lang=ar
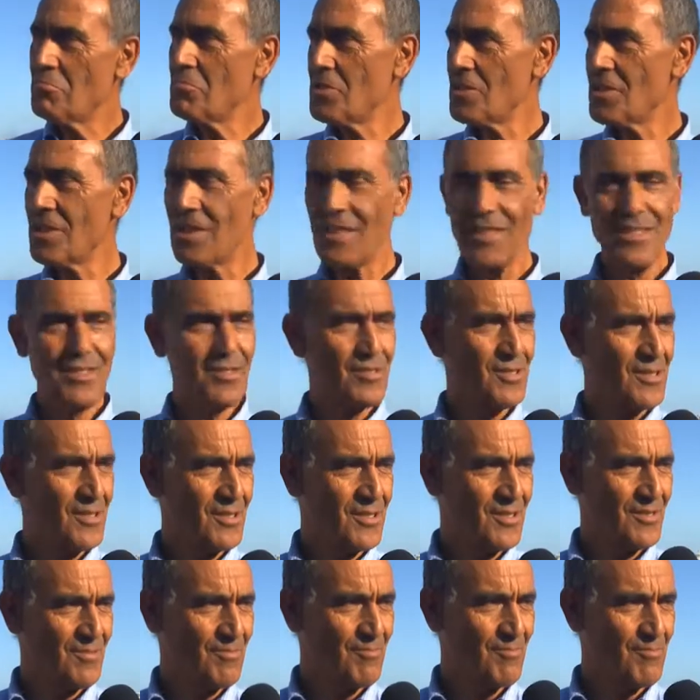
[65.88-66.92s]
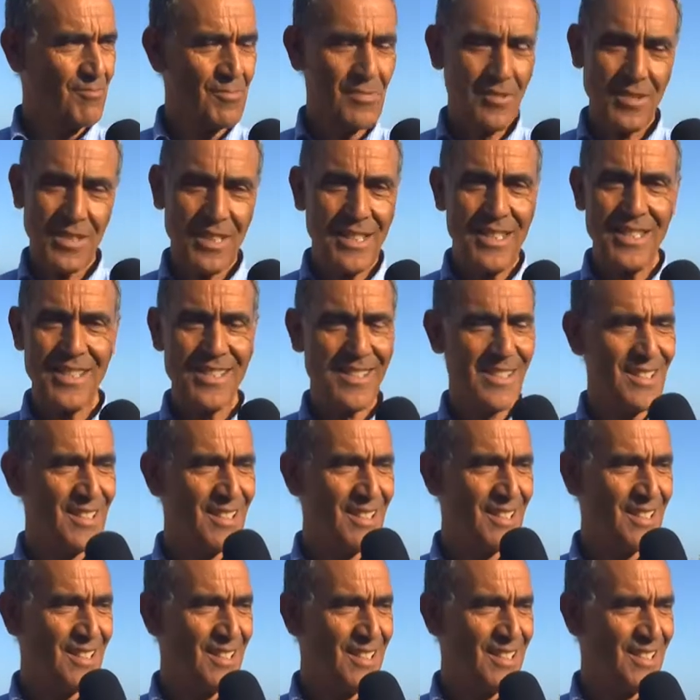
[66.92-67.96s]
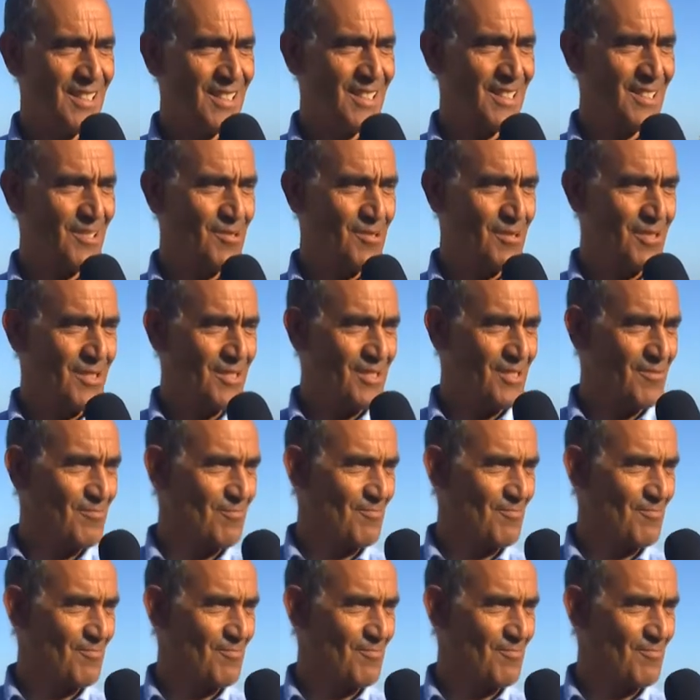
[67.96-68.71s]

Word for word: مش هاكل ليس هاكل